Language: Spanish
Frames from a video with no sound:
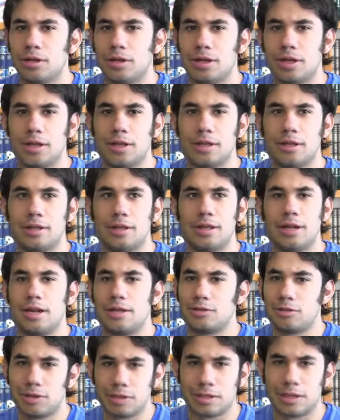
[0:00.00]
eh, de
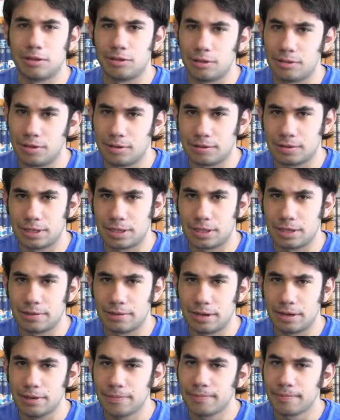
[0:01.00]
las ciudades a donde vamos a ir,
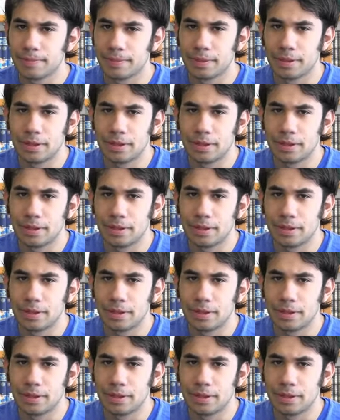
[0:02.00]
¿vale?